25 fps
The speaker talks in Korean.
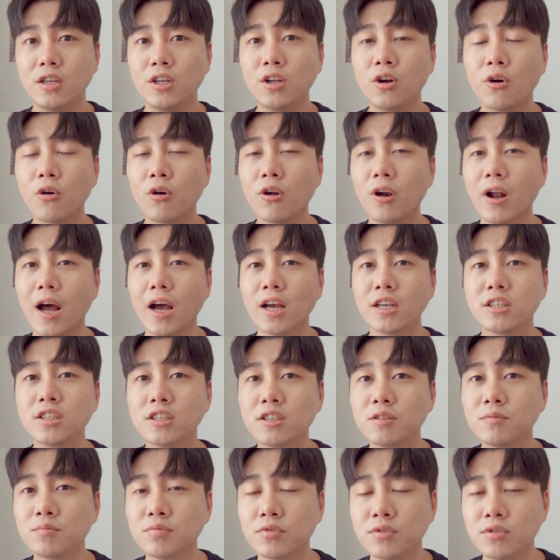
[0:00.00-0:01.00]
이런 걸
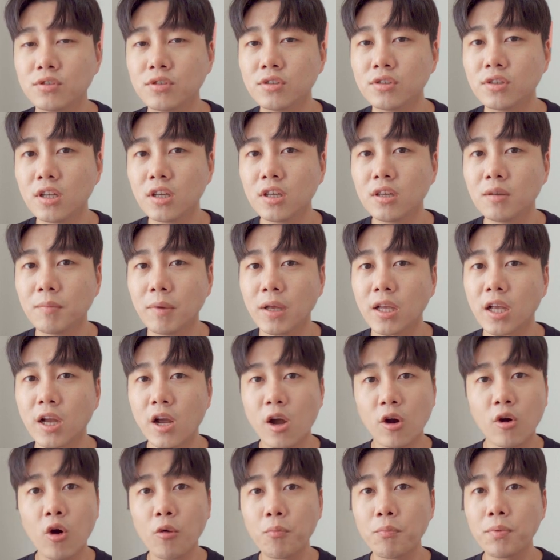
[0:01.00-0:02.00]
아시는 분들이
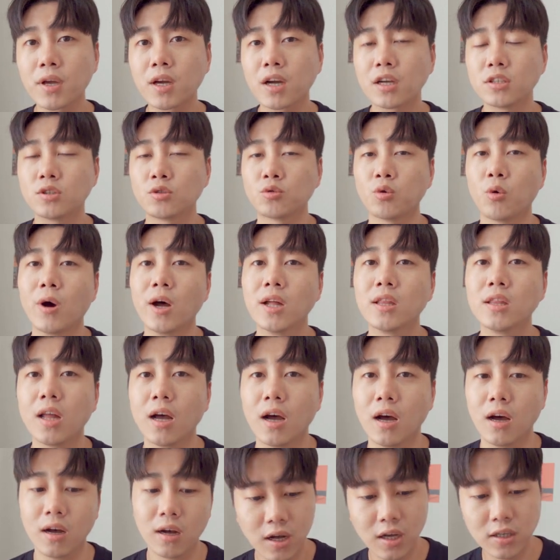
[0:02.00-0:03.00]
만약에 커피까지
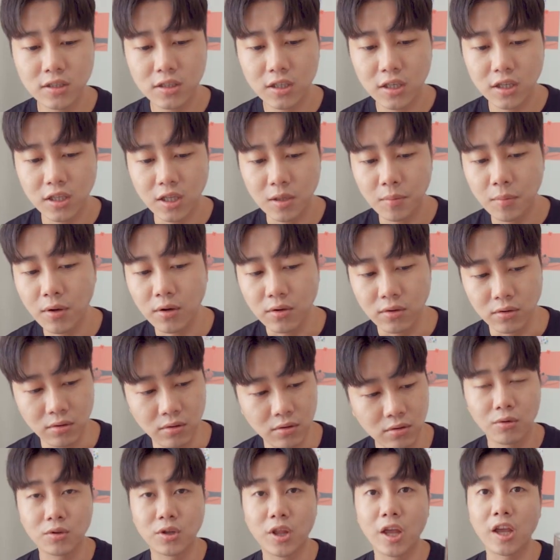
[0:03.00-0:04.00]
좋아한다 하시게 되면 어,